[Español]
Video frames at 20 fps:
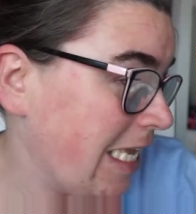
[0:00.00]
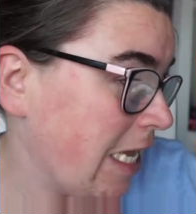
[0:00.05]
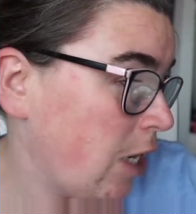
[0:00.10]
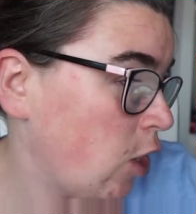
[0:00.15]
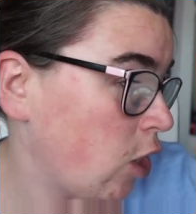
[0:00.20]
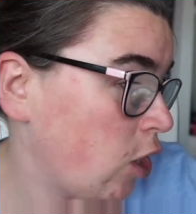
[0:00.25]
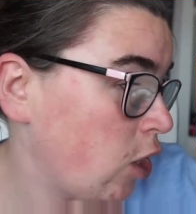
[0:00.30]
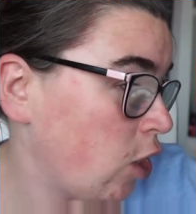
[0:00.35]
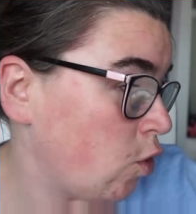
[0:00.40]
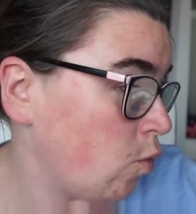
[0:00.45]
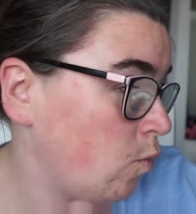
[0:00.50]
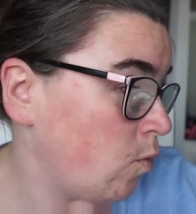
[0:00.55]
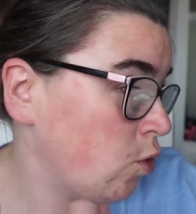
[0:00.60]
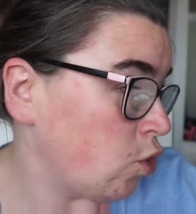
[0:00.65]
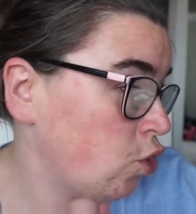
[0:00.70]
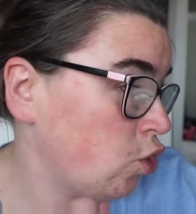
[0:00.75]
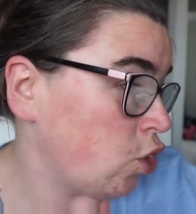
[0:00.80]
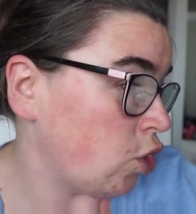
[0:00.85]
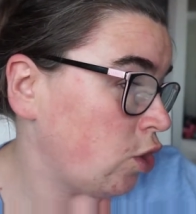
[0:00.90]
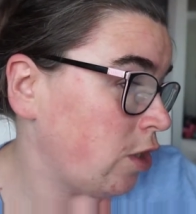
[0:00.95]
quiero hacer un
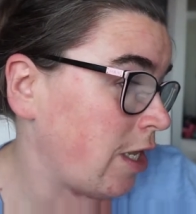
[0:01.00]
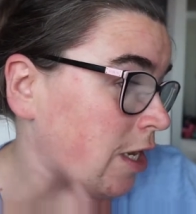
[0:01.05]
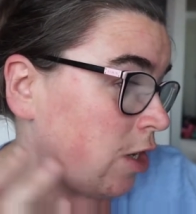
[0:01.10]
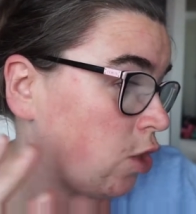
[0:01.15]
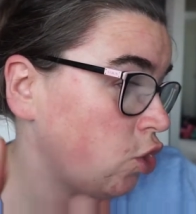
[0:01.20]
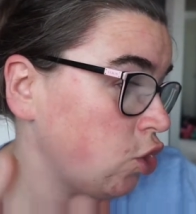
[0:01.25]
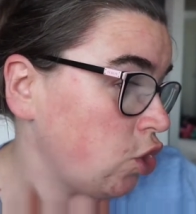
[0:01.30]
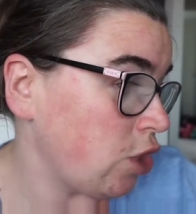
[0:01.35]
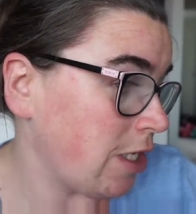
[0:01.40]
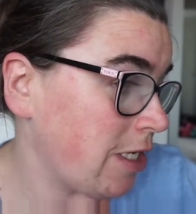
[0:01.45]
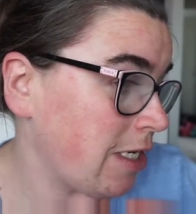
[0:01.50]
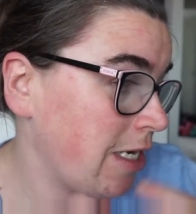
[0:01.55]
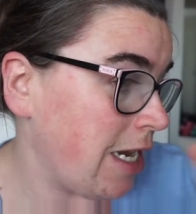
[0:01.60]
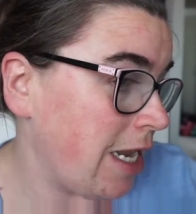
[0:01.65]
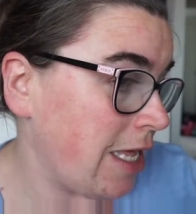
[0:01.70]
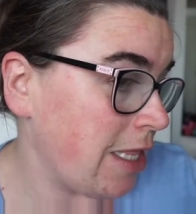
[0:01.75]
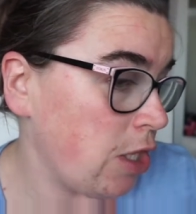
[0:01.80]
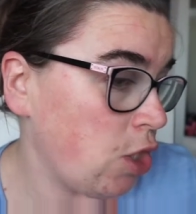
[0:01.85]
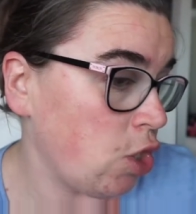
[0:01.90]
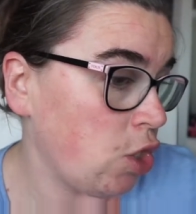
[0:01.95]
montón de cosas
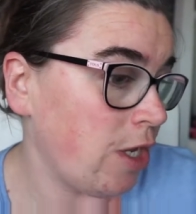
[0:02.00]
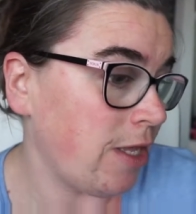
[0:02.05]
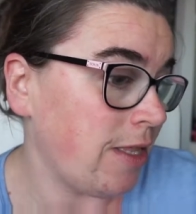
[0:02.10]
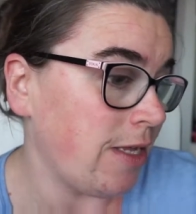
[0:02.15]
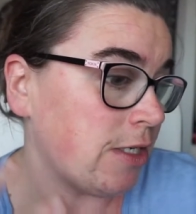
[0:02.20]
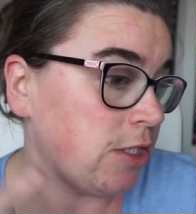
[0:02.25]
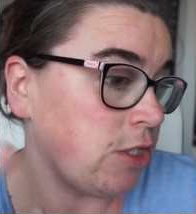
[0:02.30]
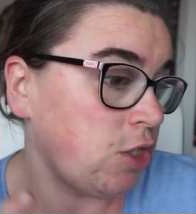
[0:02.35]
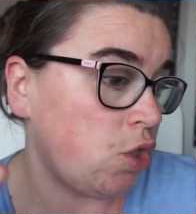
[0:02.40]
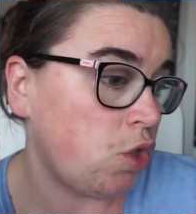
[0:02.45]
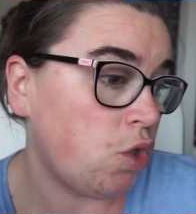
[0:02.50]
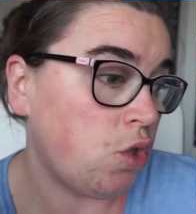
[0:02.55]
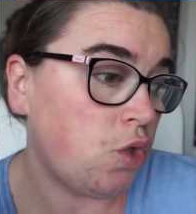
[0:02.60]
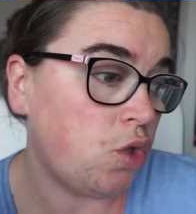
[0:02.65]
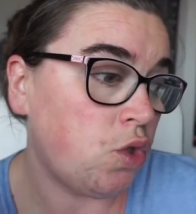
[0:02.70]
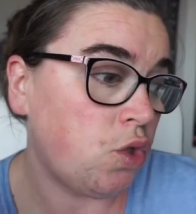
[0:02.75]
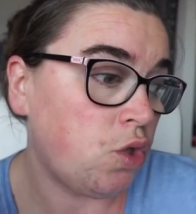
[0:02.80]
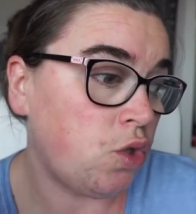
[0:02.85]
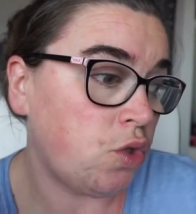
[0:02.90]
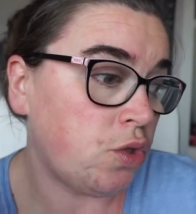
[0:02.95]
relacionadas
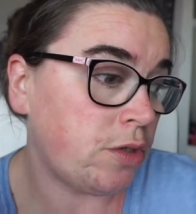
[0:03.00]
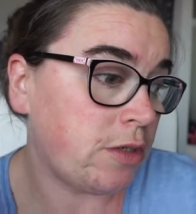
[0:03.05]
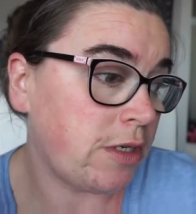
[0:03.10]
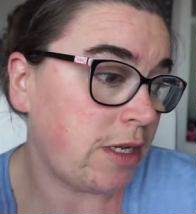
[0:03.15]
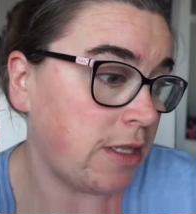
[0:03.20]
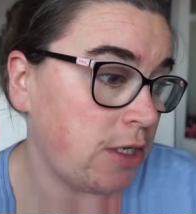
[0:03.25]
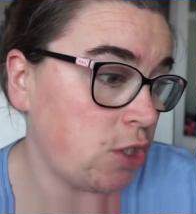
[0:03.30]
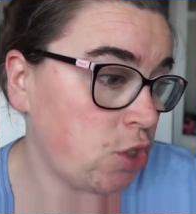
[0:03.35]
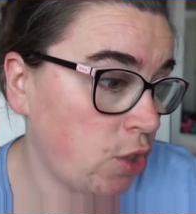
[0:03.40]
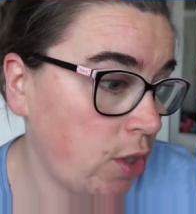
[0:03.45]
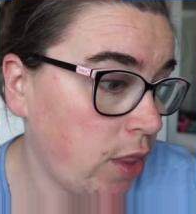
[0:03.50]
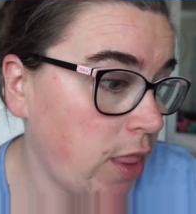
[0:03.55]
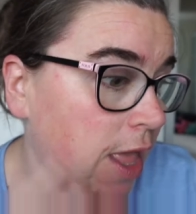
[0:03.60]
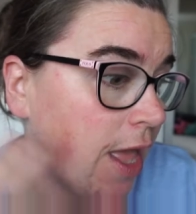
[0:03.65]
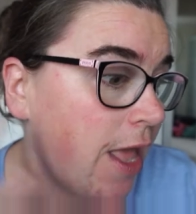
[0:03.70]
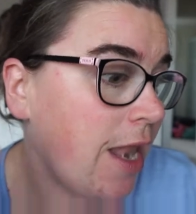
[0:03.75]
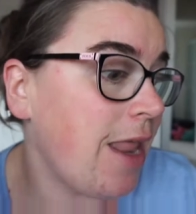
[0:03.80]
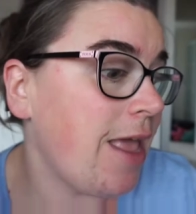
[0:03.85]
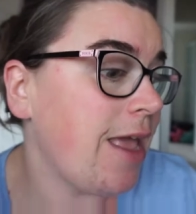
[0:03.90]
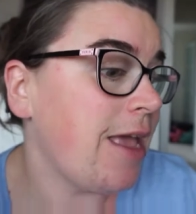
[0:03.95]
con redes
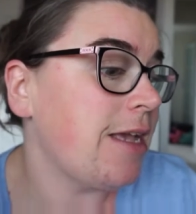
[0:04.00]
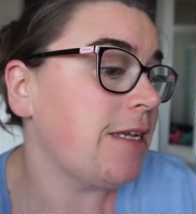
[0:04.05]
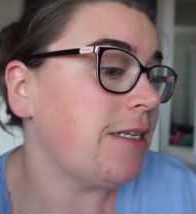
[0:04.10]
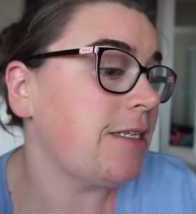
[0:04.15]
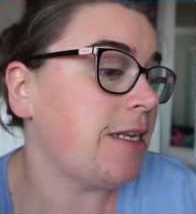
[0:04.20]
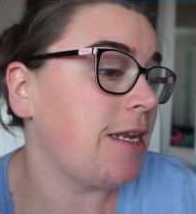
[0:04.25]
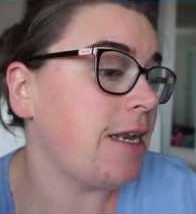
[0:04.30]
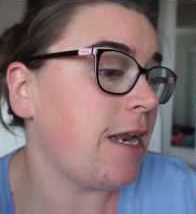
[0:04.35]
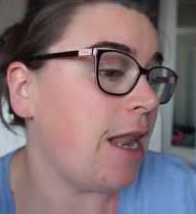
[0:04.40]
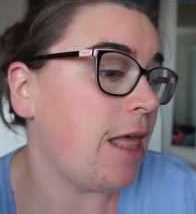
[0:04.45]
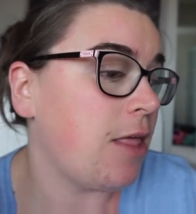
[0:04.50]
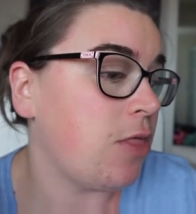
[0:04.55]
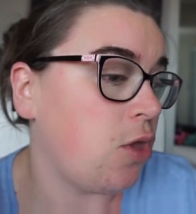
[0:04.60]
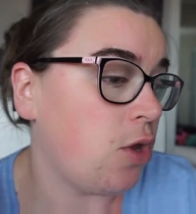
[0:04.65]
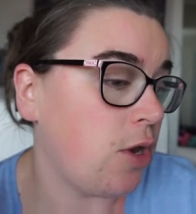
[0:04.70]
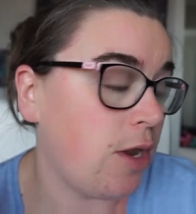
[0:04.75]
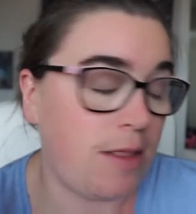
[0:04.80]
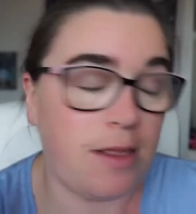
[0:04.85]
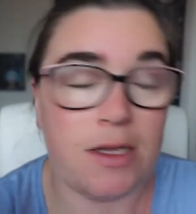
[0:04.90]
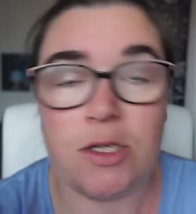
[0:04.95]
sociales,
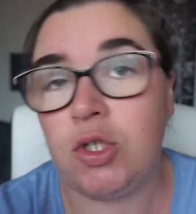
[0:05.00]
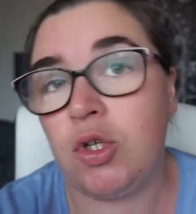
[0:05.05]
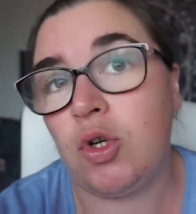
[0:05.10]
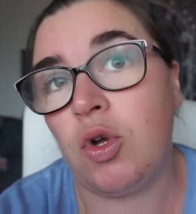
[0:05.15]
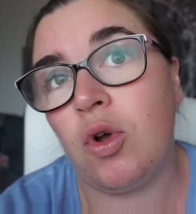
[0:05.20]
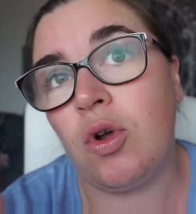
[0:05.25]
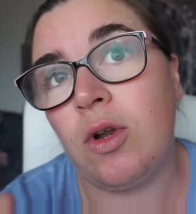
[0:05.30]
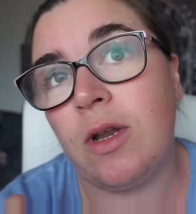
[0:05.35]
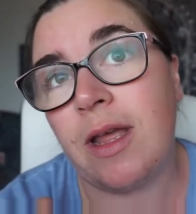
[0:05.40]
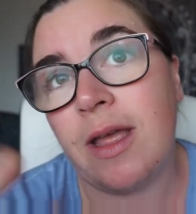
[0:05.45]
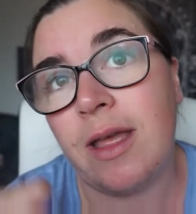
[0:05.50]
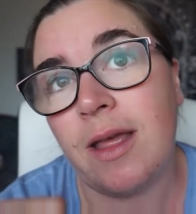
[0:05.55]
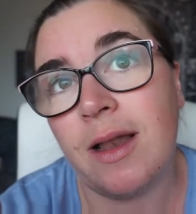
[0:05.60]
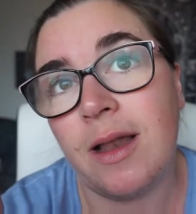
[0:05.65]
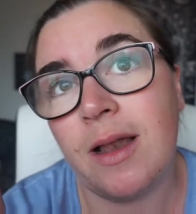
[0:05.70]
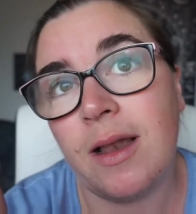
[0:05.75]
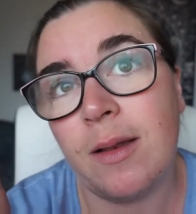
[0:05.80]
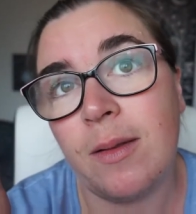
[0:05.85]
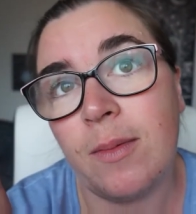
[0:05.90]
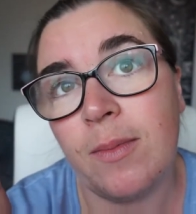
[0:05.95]
relacionadas con
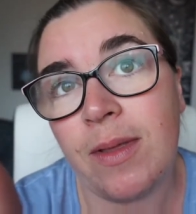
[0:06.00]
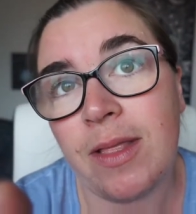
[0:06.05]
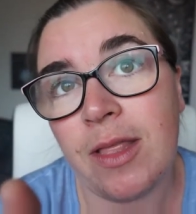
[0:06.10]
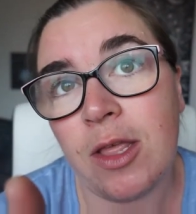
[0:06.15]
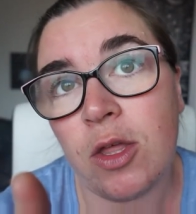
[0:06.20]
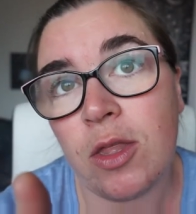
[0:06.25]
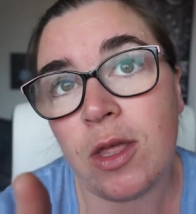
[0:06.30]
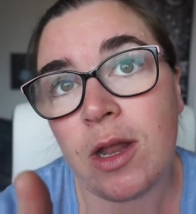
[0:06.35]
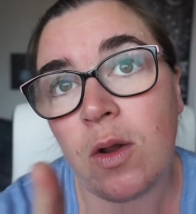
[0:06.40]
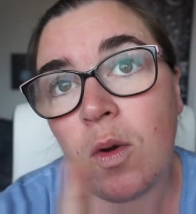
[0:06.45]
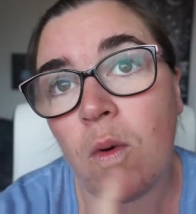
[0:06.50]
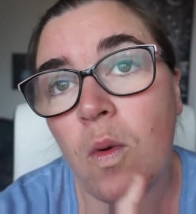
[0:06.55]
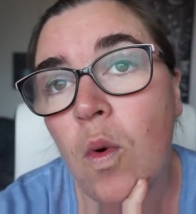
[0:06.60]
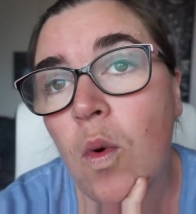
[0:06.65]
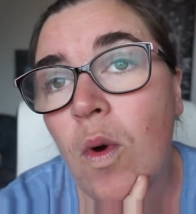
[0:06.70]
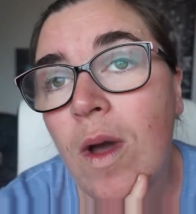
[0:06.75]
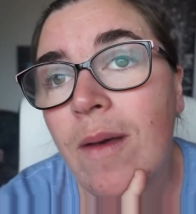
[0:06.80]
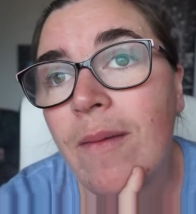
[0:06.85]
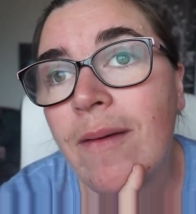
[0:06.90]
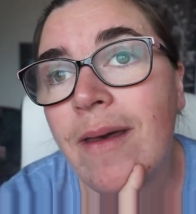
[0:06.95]
el vídeo del
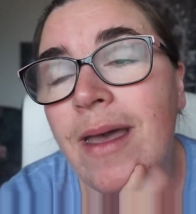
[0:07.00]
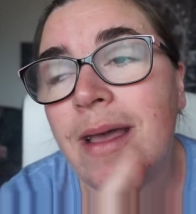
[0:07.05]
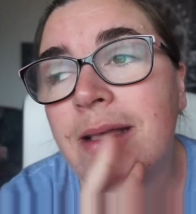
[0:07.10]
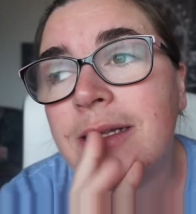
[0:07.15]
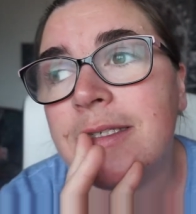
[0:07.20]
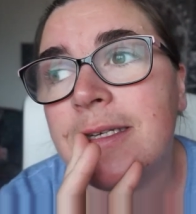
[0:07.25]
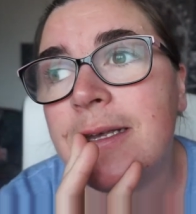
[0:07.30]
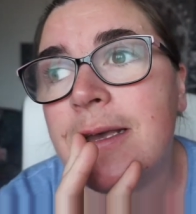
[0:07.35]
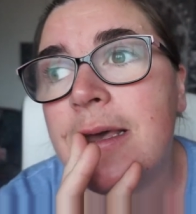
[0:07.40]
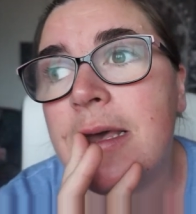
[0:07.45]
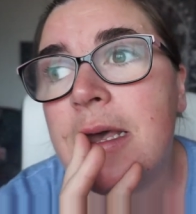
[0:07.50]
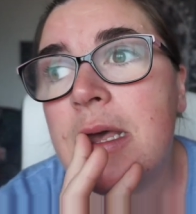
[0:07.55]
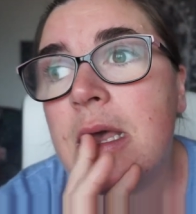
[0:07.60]
jueves